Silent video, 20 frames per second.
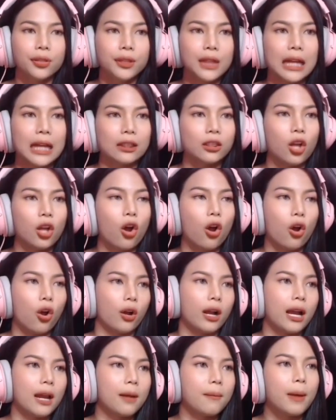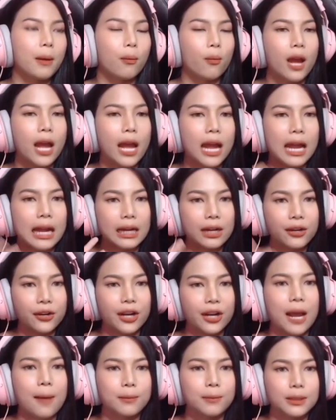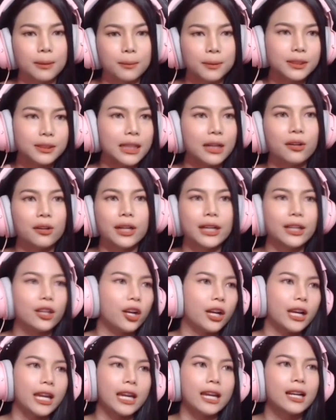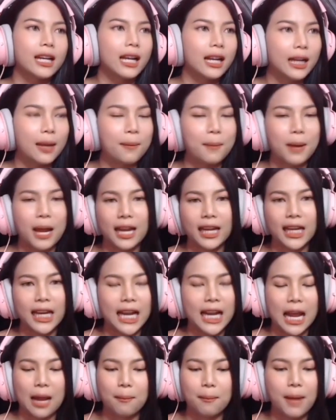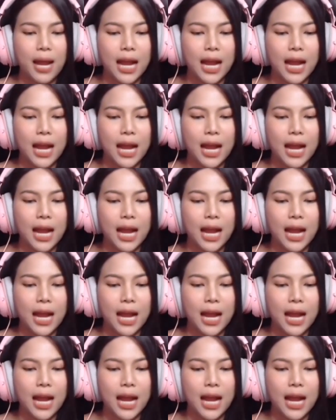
ตัดต่อหอกันแบบว่ากระหน่ำซัมเมอร์เซลเลย ตอนนี้กำลังทำงานกันหนัก